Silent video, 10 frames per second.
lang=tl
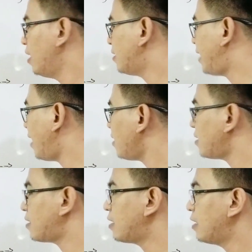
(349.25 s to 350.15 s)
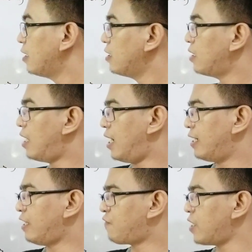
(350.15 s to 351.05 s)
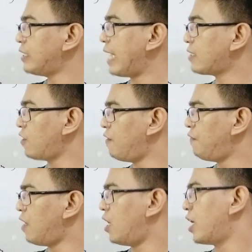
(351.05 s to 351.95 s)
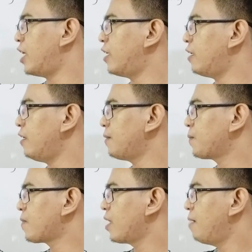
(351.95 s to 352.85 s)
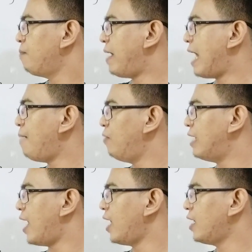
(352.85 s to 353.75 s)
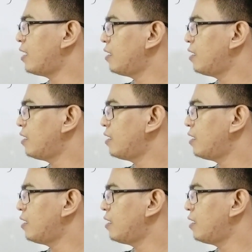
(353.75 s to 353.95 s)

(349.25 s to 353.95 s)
Since uh, the vertex of our parabola